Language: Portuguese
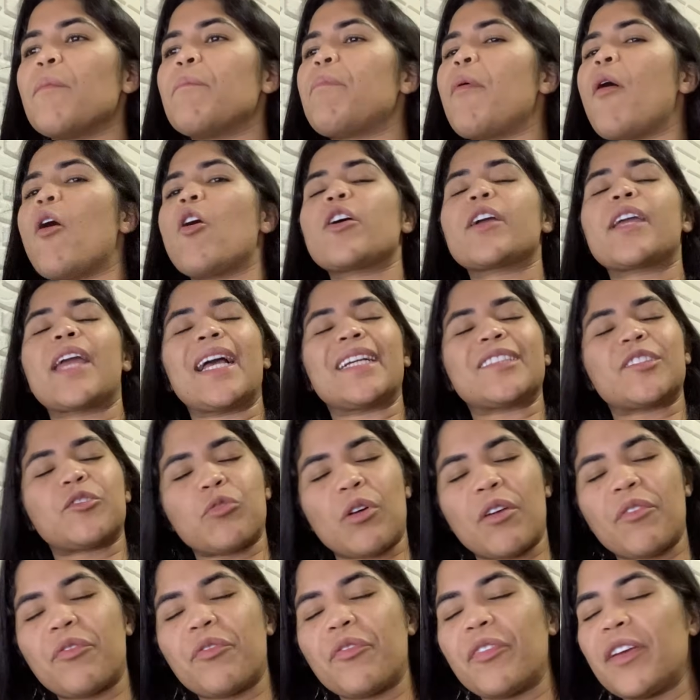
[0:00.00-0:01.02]
porque a
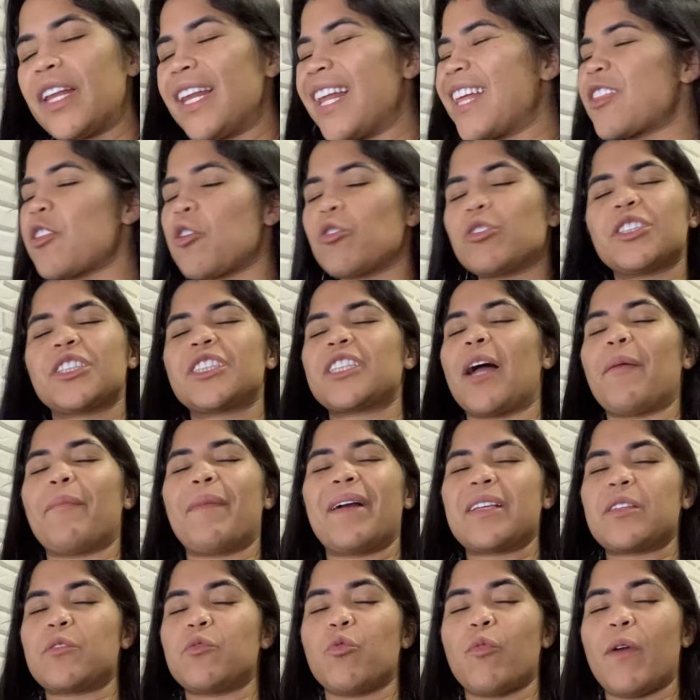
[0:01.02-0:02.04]
sua filha não está
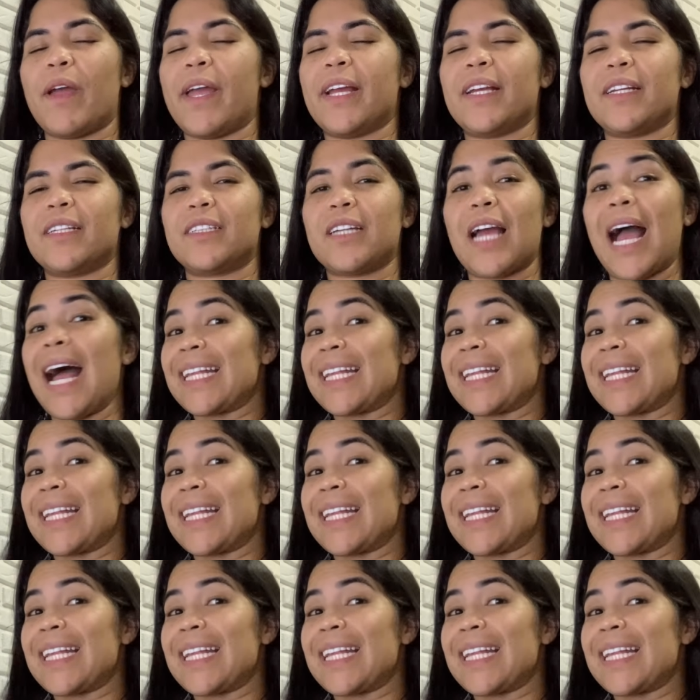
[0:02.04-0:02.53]
mais doente.